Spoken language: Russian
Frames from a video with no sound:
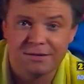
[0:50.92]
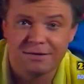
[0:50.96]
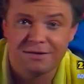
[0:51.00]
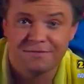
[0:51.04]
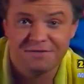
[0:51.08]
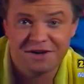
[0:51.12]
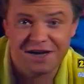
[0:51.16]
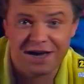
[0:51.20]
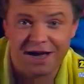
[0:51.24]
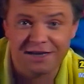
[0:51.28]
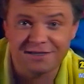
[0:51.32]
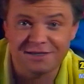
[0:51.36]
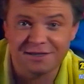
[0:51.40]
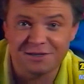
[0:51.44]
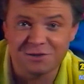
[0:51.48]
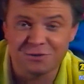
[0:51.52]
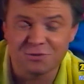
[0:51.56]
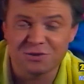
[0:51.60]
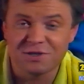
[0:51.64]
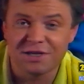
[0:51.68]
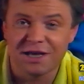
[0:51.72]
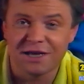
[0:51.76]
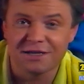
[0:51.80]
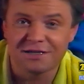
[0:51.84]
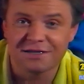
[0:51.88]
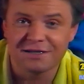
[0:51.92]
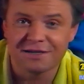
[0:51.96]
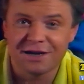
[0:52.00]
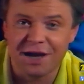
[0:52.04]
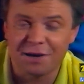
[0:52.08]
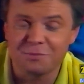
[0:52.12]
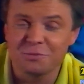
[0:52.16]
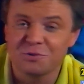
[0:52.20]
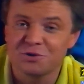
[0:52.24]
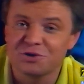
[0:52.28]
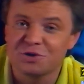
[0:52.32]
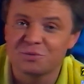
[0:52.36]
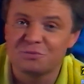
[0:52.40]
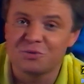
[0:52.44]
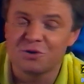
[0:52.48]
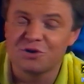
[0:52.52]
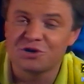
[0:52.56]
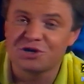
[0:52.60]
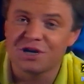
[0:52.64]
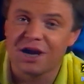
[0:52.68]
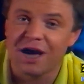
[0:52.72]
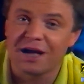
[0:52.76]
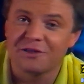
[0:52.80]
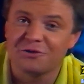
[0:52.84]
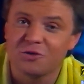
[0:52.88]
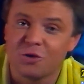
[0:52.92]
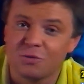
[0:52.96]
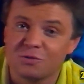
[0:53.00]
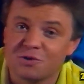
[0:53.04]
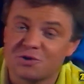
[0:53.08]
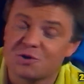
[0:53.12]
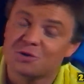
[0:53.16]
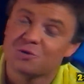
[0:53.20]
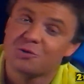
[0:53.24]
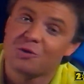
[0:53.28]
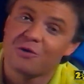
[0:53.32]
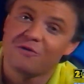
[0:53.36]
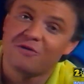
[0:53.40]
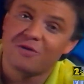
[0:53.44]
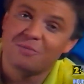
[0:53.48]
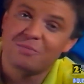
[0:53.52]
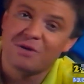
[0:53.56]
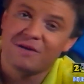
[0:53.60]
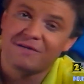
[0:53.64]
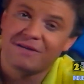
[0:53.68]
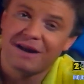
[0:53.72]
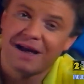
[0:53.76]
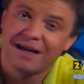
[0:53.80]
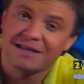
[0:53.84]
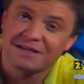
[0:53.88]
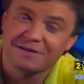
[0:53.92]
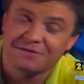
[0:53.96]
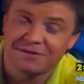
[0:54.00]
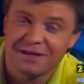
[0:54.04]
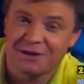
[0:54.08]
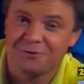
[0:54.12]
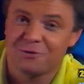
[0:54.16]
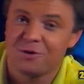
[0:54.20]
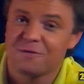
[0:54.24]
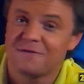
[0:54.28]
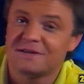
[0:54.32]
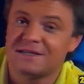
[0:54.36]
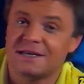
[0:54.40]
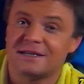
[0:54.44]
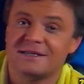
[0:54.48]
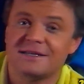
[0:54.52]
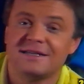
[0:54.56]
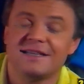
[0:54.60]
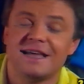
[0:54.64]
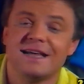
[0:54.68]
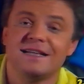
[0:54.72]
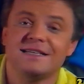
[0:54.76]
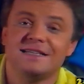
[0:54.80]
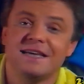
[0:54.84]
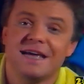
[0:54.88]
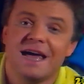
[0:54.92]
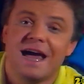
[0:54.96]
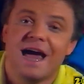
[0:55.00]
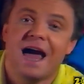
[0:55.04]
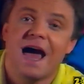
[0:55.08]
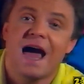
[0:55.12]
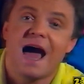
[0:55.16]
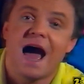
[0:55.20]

Вы хотите узнать как можно больше о том, что нового появляется в торговой сети Дэнди,